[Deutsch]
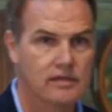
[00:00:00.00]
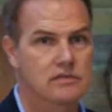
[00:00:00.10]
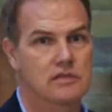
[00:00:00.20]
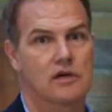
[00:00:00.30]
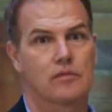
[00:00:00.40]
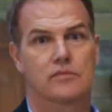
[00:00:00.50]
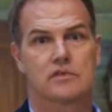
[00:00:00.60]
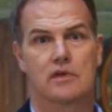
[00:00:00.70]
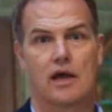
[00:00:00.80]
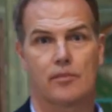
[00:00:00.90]

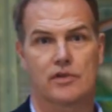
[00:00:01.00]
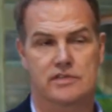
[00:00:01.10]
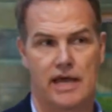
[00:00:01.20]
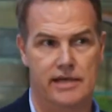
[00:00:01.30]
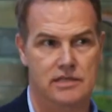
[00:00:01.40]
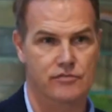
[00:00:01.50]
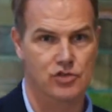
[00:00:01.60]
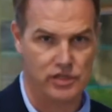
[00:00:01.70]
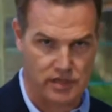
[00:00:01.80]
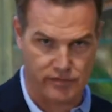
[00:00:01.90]
Insgesamt haben wir sechs
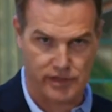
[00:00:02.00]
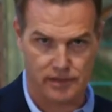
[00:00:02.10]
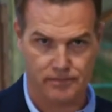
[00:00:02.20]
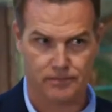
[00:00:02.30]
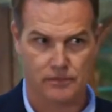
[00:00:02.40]
verschiedene Weine